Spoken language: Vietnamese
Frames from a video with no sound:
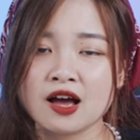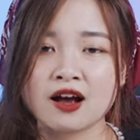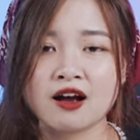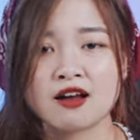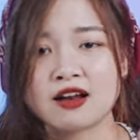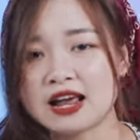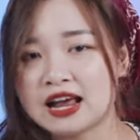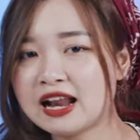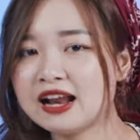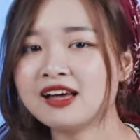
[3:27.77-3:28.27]

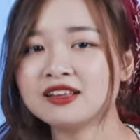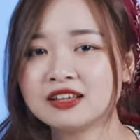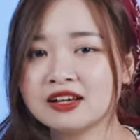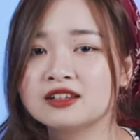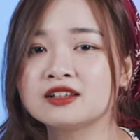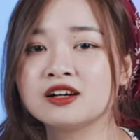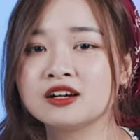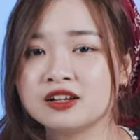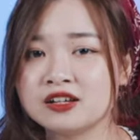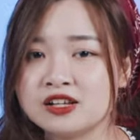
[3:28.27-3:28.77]
Có lẽ là
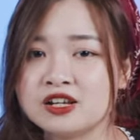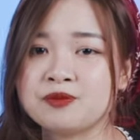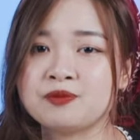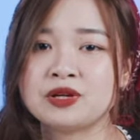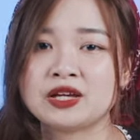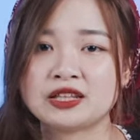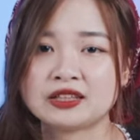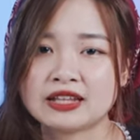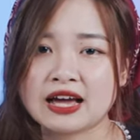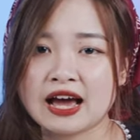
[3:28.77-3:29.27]
tại thời điểm
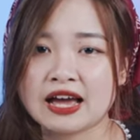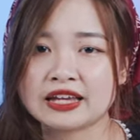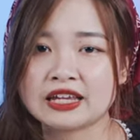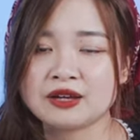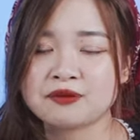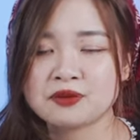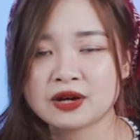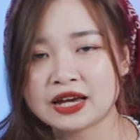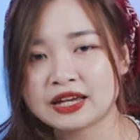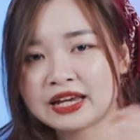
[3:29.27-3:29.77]
hiện tại
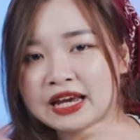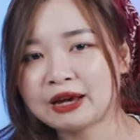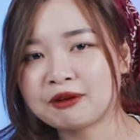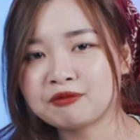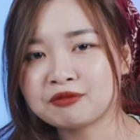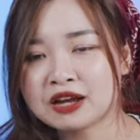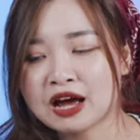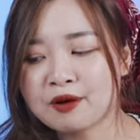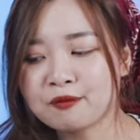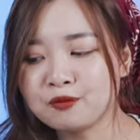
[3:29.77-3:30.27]
khi mà anh
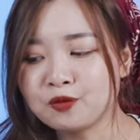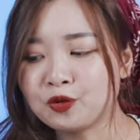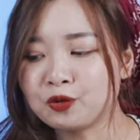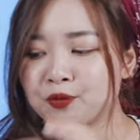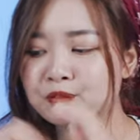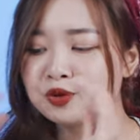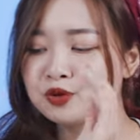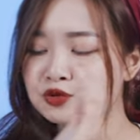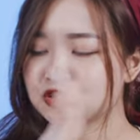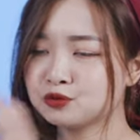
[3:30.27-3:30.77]
em đang muốn
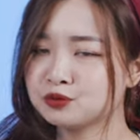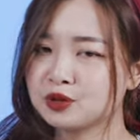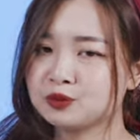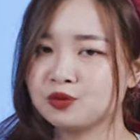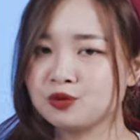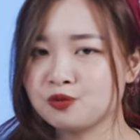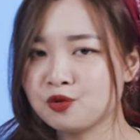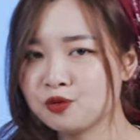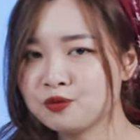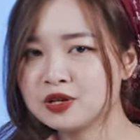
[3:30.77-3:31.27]
build cho mình
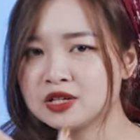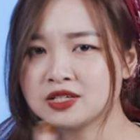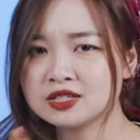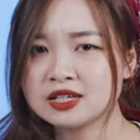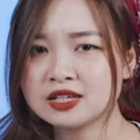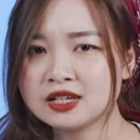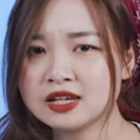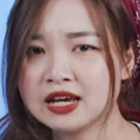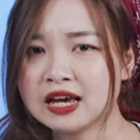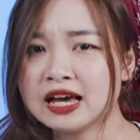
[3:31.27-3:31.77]
một bộ pê
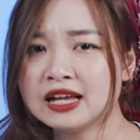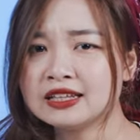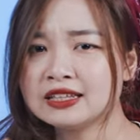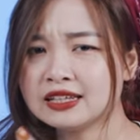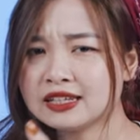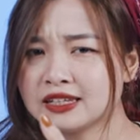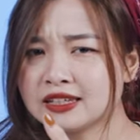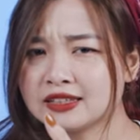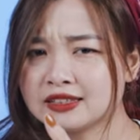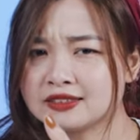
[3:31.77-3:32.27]
xê
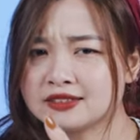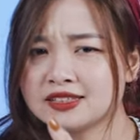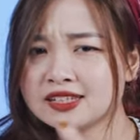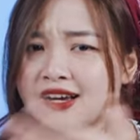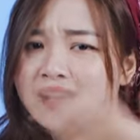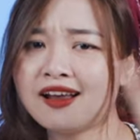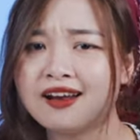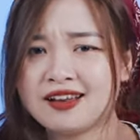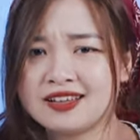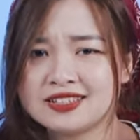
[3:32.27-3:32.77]
thì
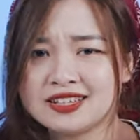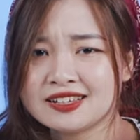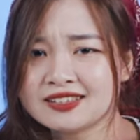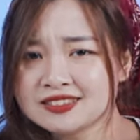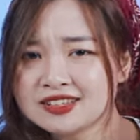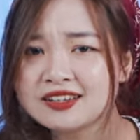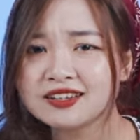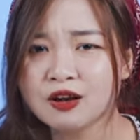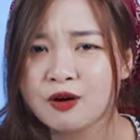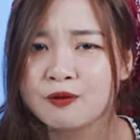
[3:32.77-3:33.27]
chắc hẳn là đang
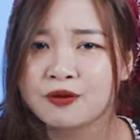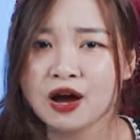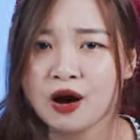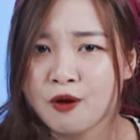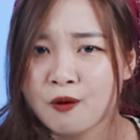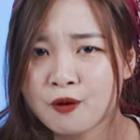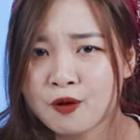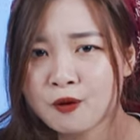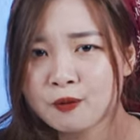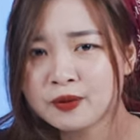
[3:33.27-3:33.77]
rất đau
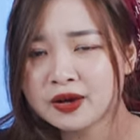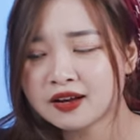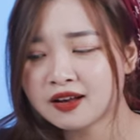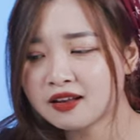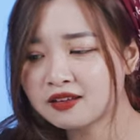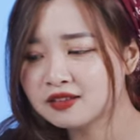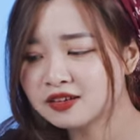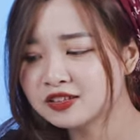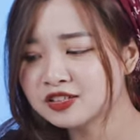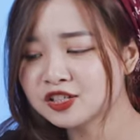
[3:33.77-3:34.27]
đầu, không biết
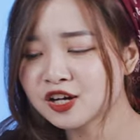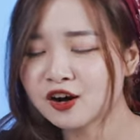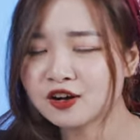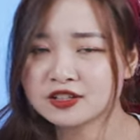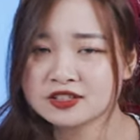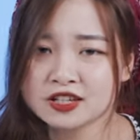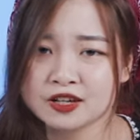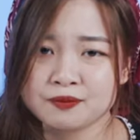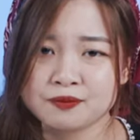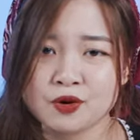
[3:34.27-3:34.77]
là lựa chọn
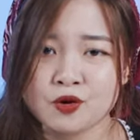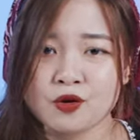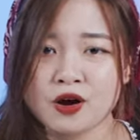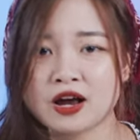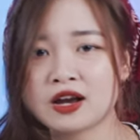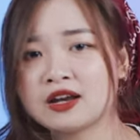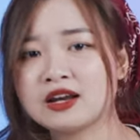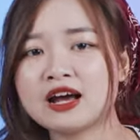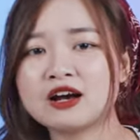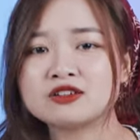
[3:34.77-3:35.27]
xem mẫu
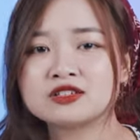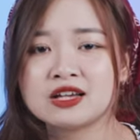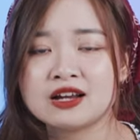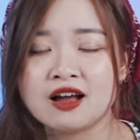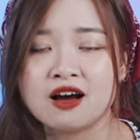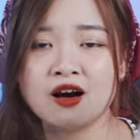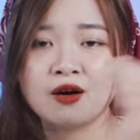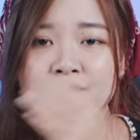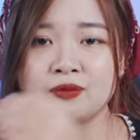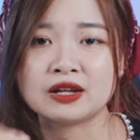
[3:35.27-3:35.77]
card nào sẽ
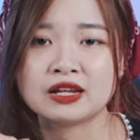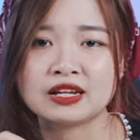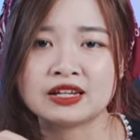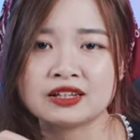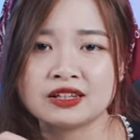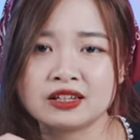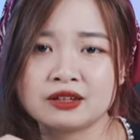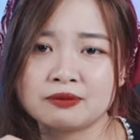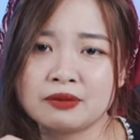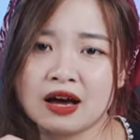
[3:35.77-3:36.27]
là hợp lý,
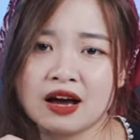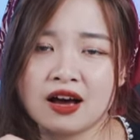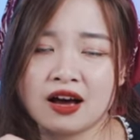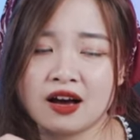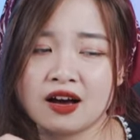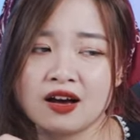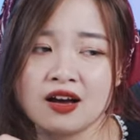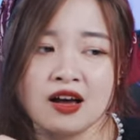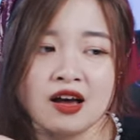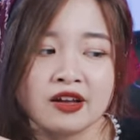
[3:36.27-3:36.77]
khi
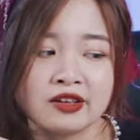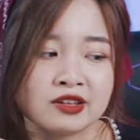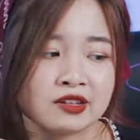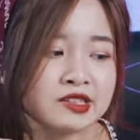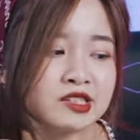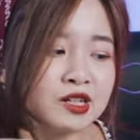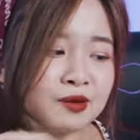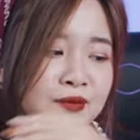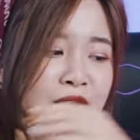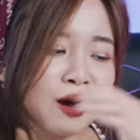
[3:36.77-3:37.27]
mà
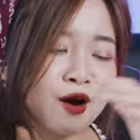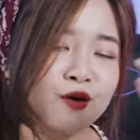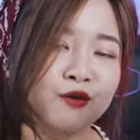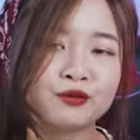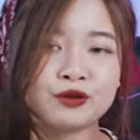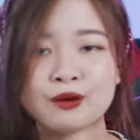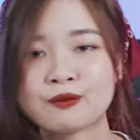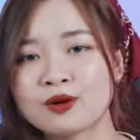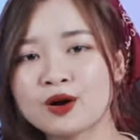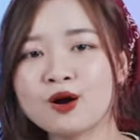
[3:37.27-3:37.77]
những chiếc ba
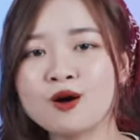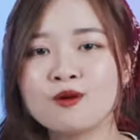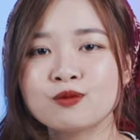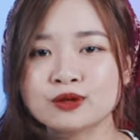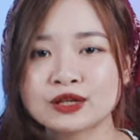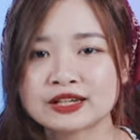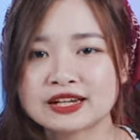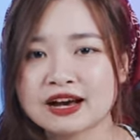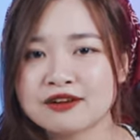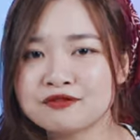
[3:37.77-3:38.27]
không tám không
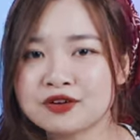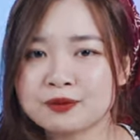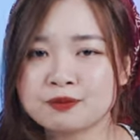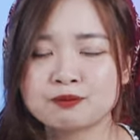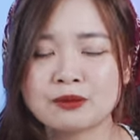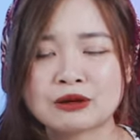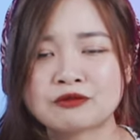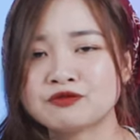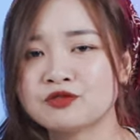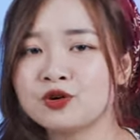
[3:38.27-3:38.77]
thì đã
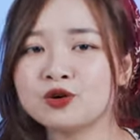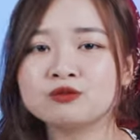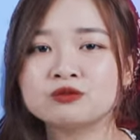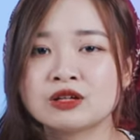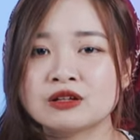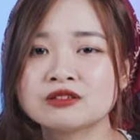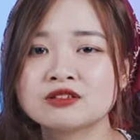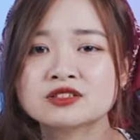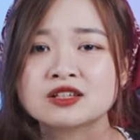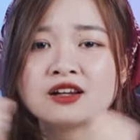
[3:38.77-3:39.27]
vặt bặt vô âm
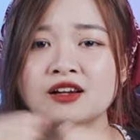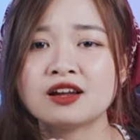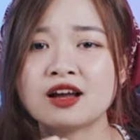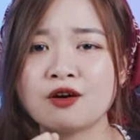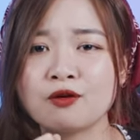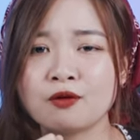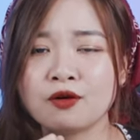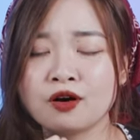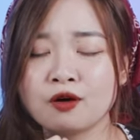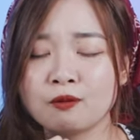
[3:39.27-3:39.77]
tín từ rất
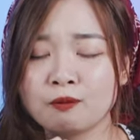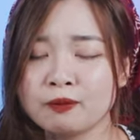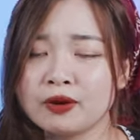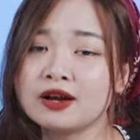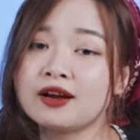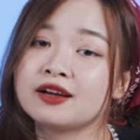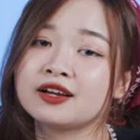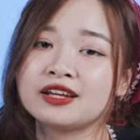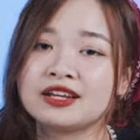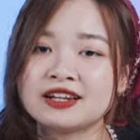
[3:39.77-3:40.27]
lâu, không biết
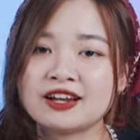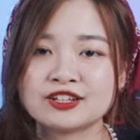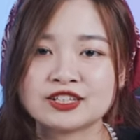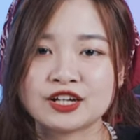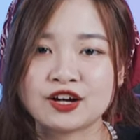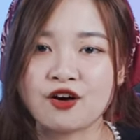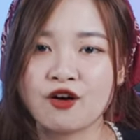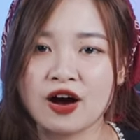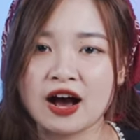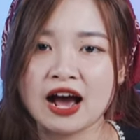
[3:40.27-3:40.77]
là khi nào
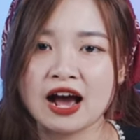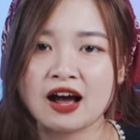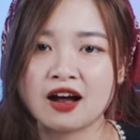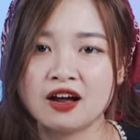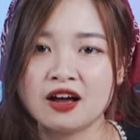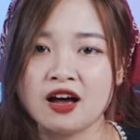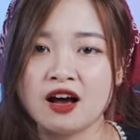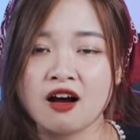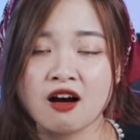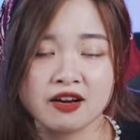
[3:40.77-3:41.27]
sẽ có hàng.
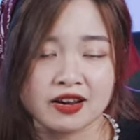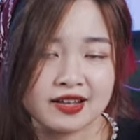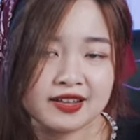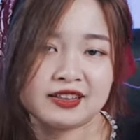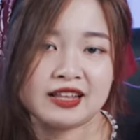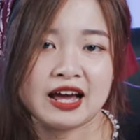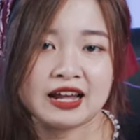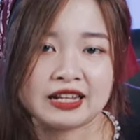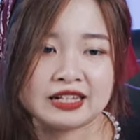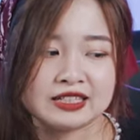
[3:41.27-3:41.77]
Còn hiện
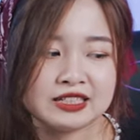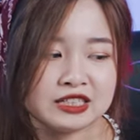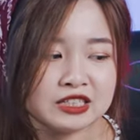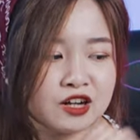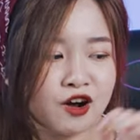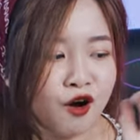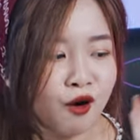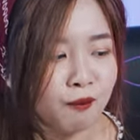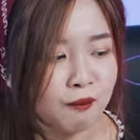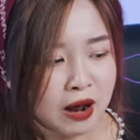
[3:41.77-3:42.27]
tại thì chỉ
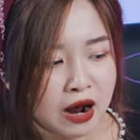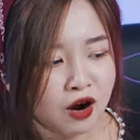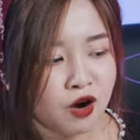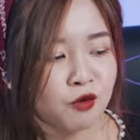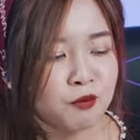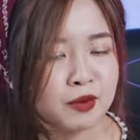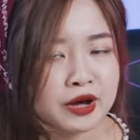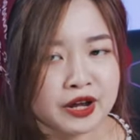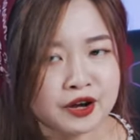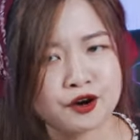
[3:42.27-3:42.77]
có ba
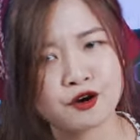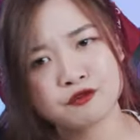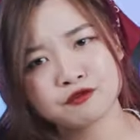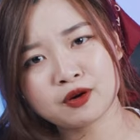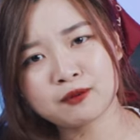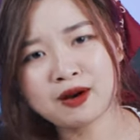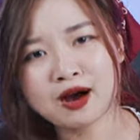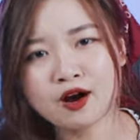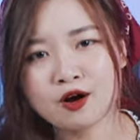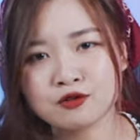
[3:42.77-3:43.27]
không bảy không
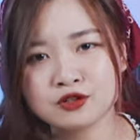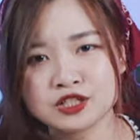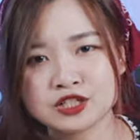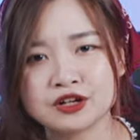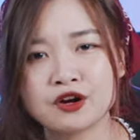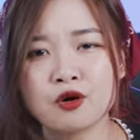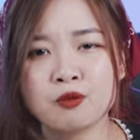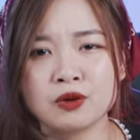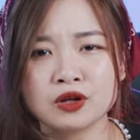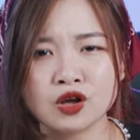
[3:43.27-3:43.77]
và ba không
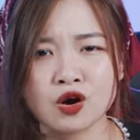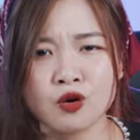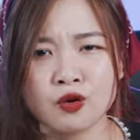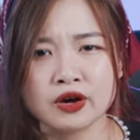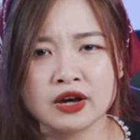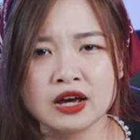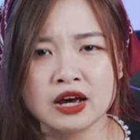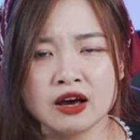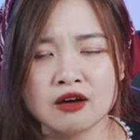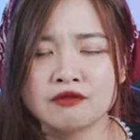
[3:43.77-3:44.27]
chín không mà thôi.
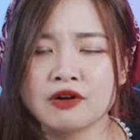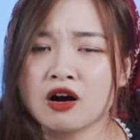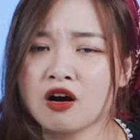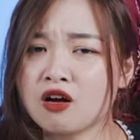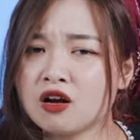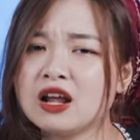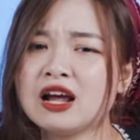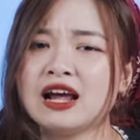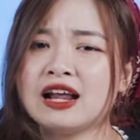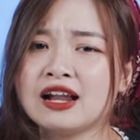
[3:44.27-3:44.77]
Và
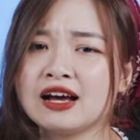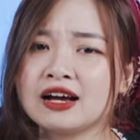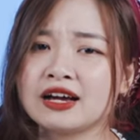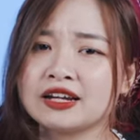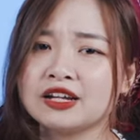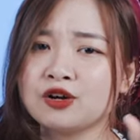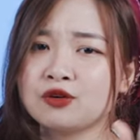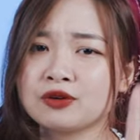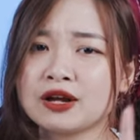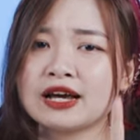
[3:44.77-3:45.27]
có lẽ là cái
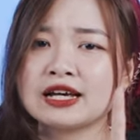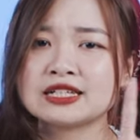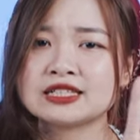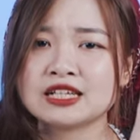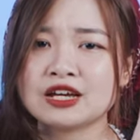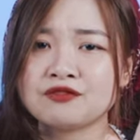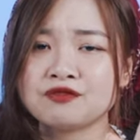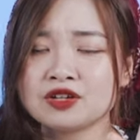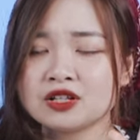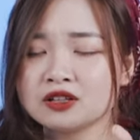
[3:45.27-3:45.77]
điều này
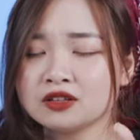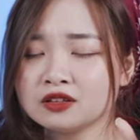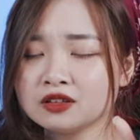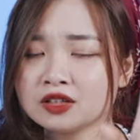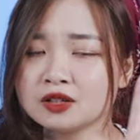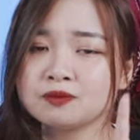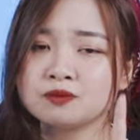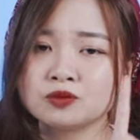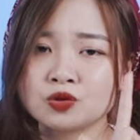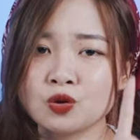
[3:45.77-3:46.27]
sẽ vẫn
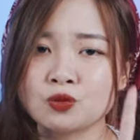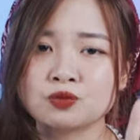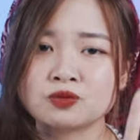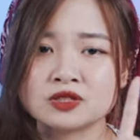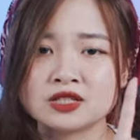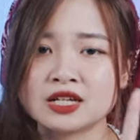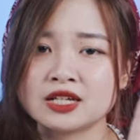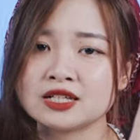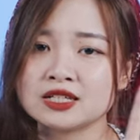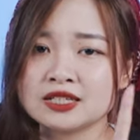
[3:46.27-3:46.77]
tiếp tục
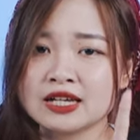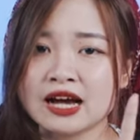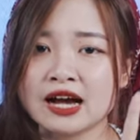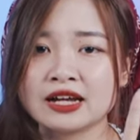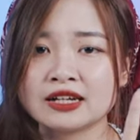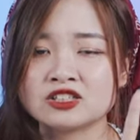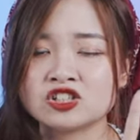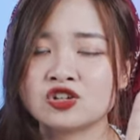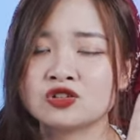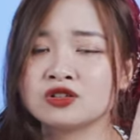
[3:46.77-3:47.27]
diễn
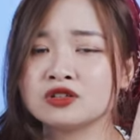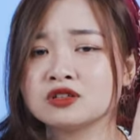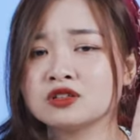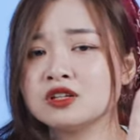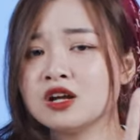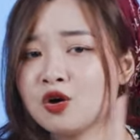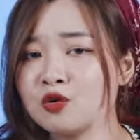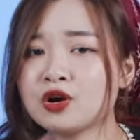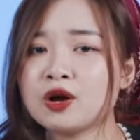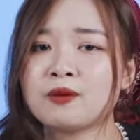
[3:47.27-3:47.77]
ra cho tới
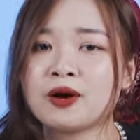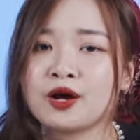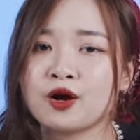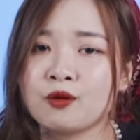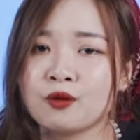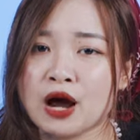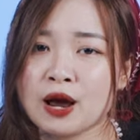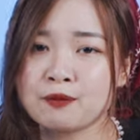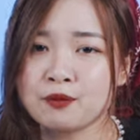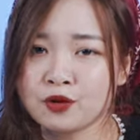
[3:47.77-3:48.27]
đầu năm hai
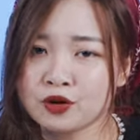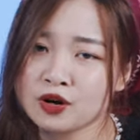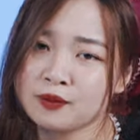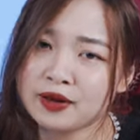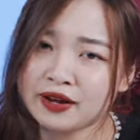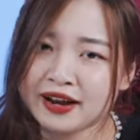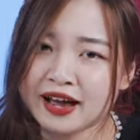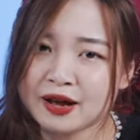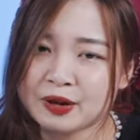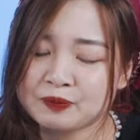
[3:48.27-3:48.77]
không hai mốt các
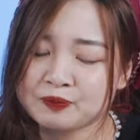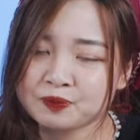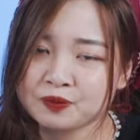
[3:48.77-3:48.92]
bạn ạ.